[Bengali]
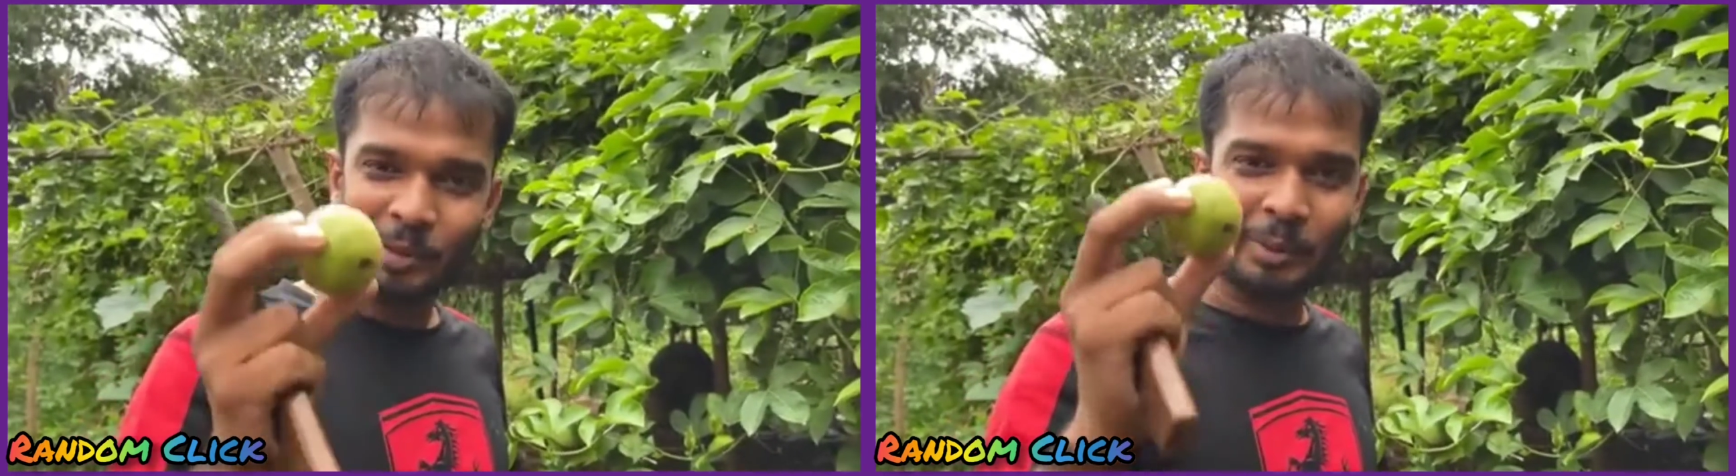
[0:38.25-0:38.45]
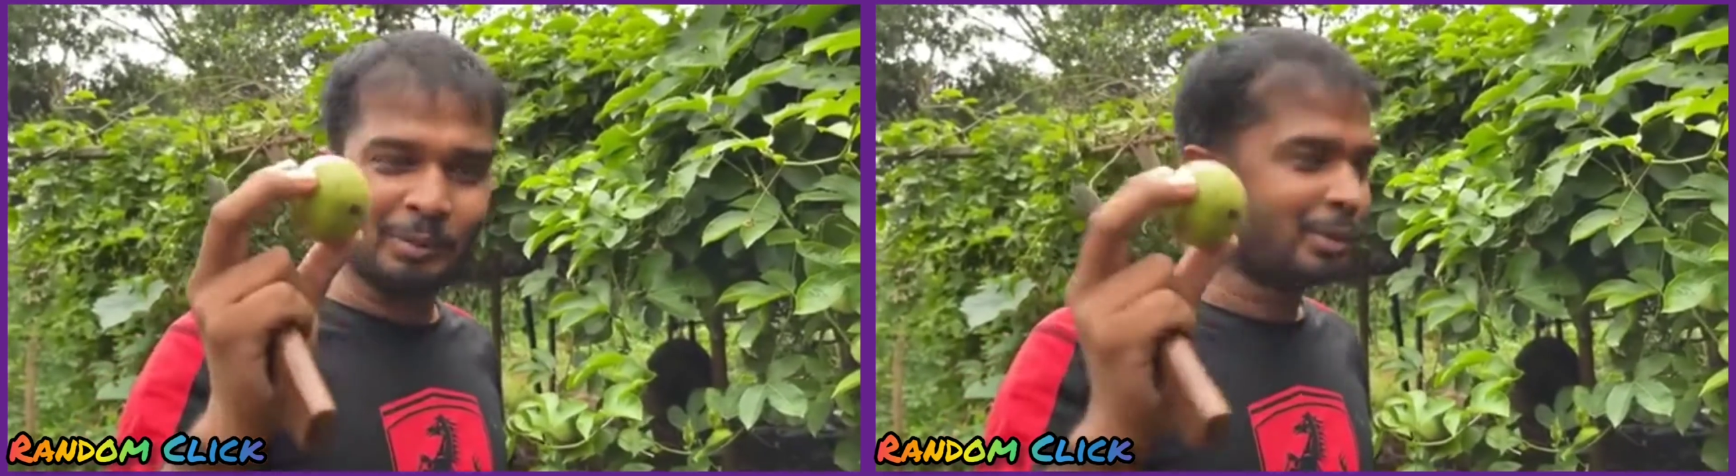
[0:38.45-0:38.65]

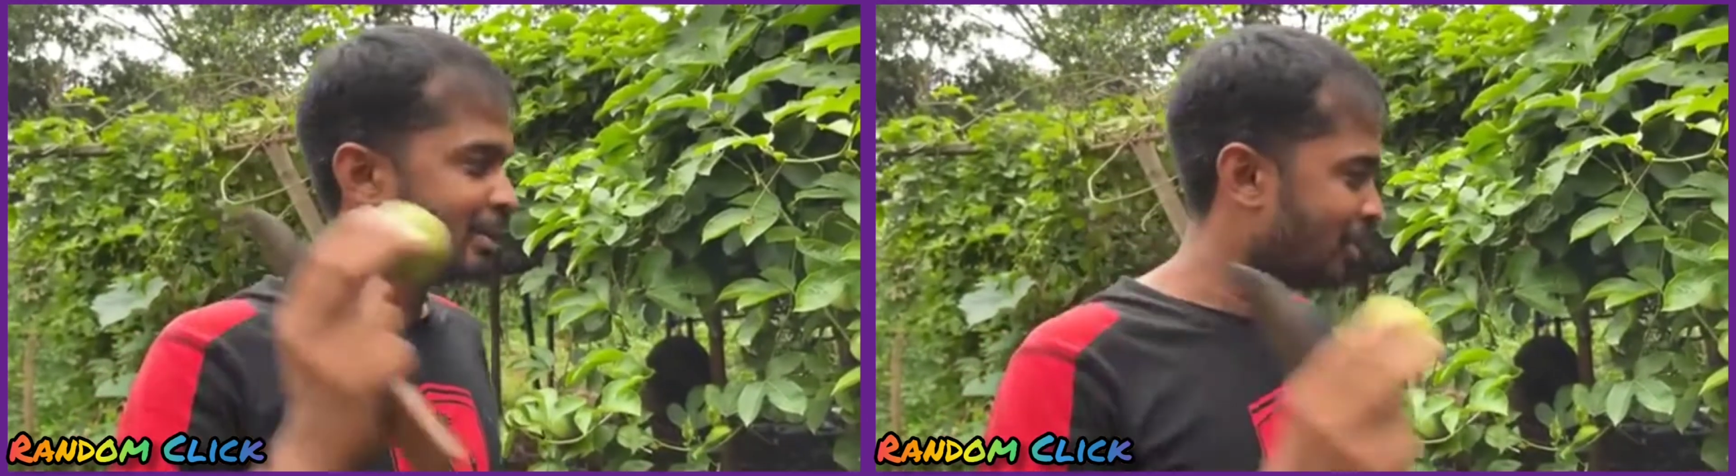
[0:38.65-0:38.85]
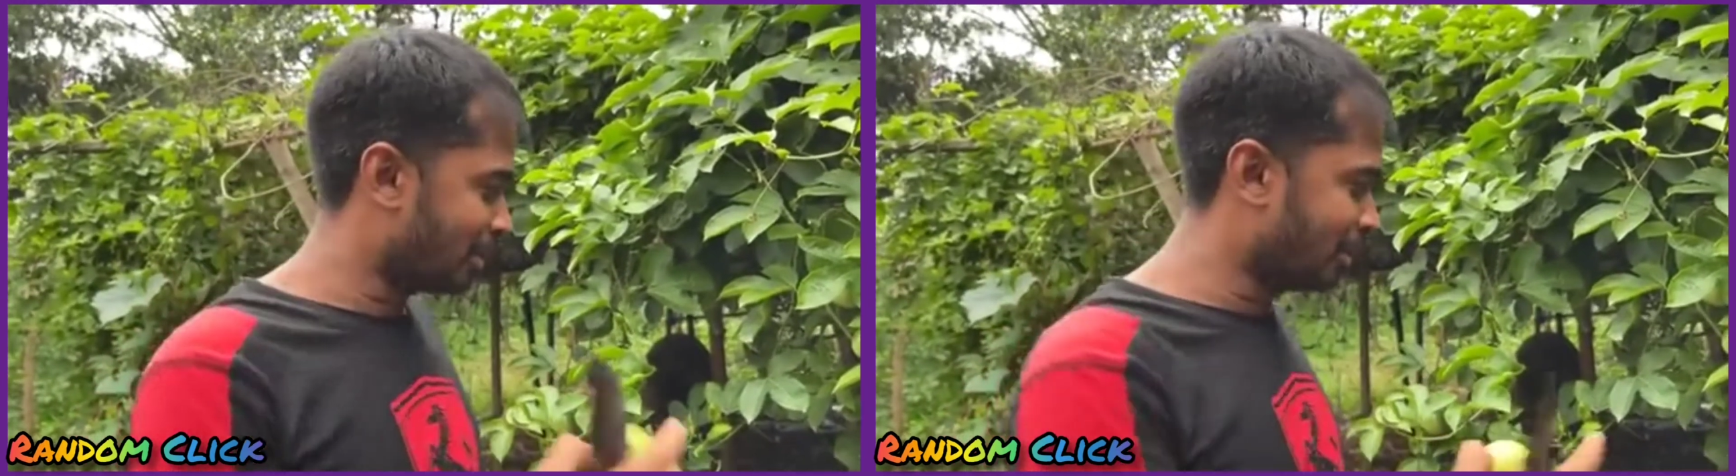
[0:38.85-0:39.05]
অদ্ভুত
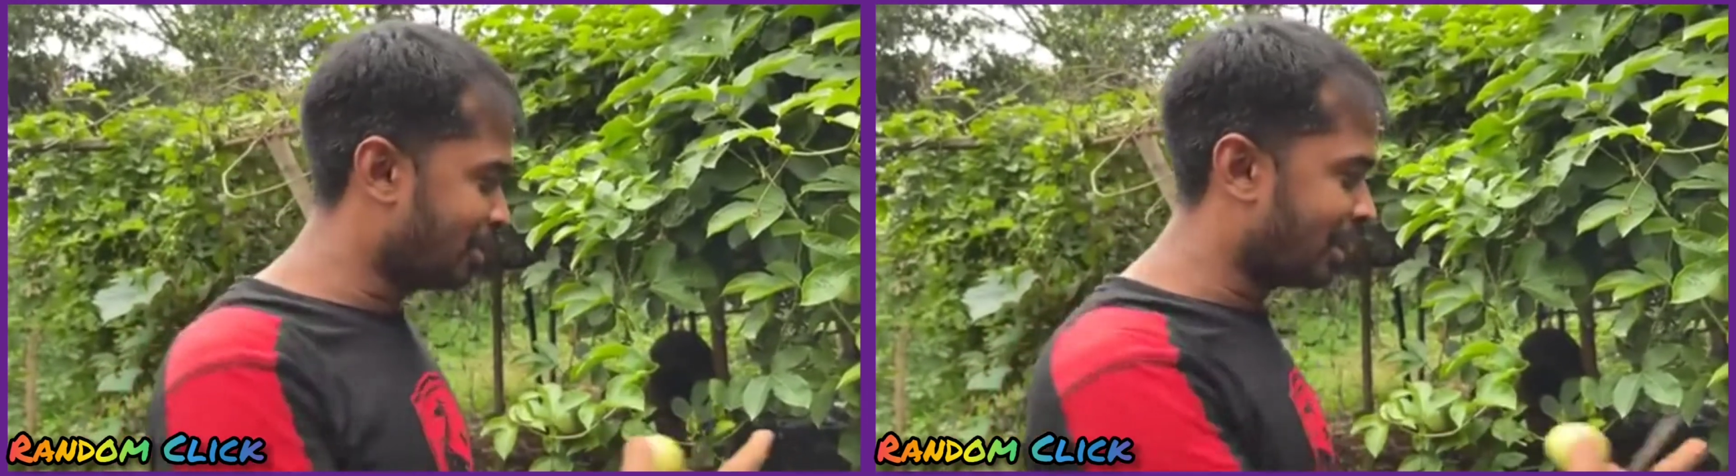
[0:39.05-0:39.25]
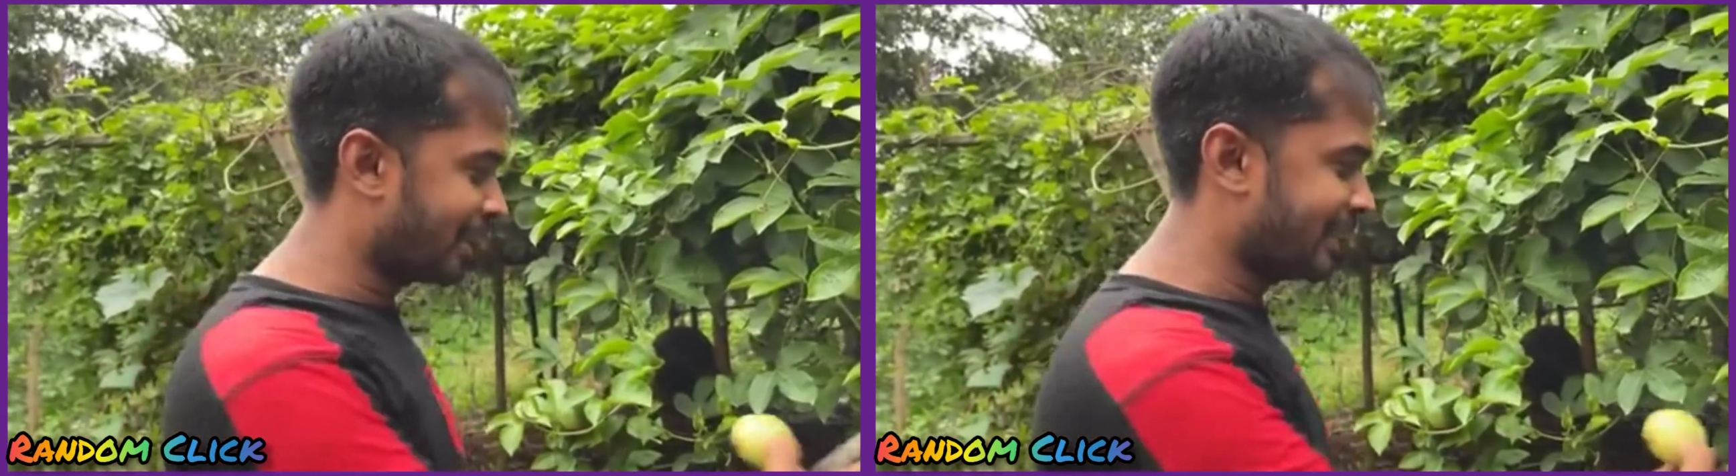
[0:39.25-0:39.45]
অদ্ভুত
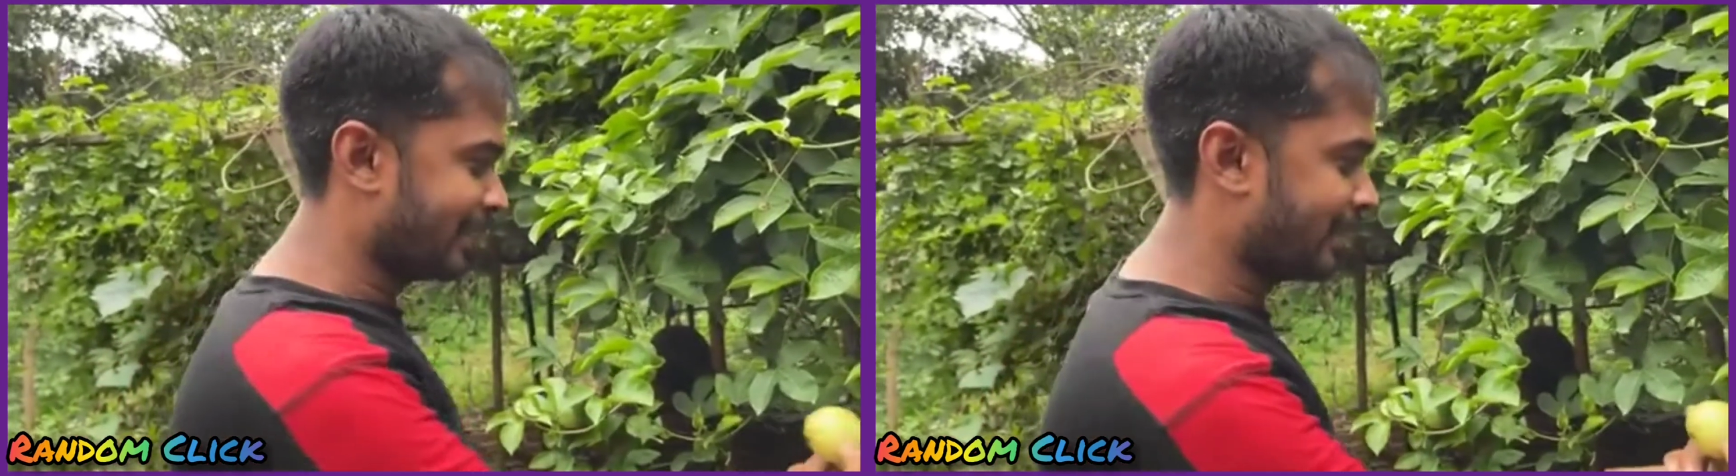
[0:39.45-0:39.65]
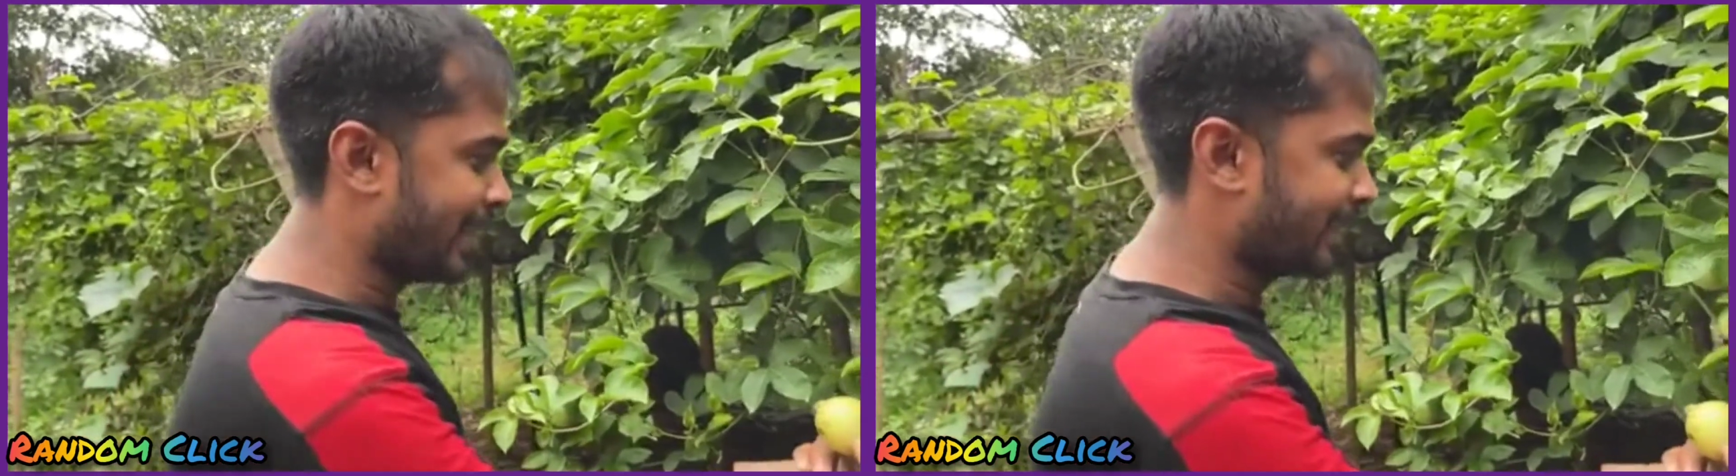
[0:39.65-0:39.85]
ফলটা যে
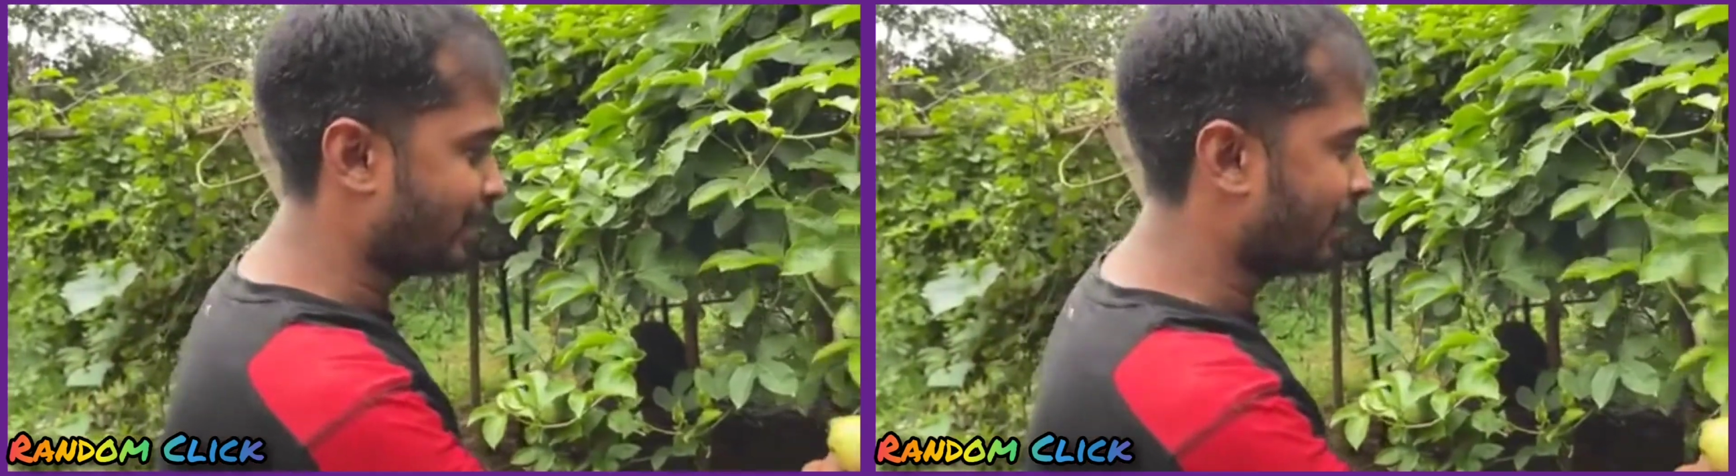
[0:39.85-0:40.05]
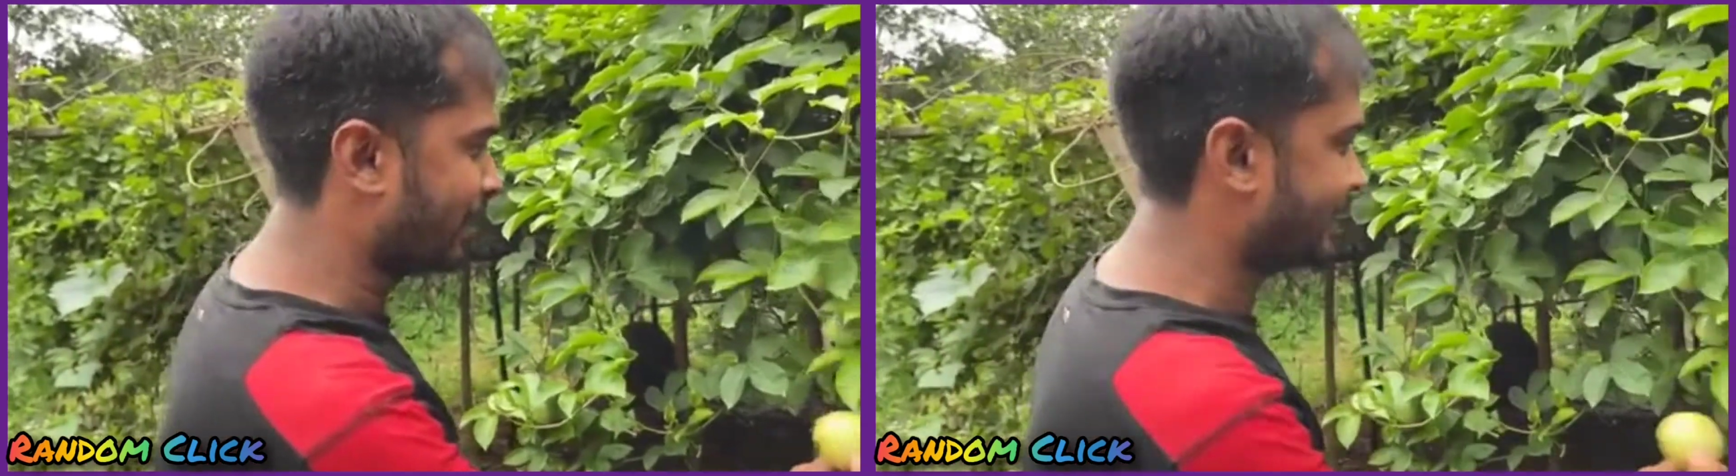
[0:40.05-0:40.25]
গাছে ধরে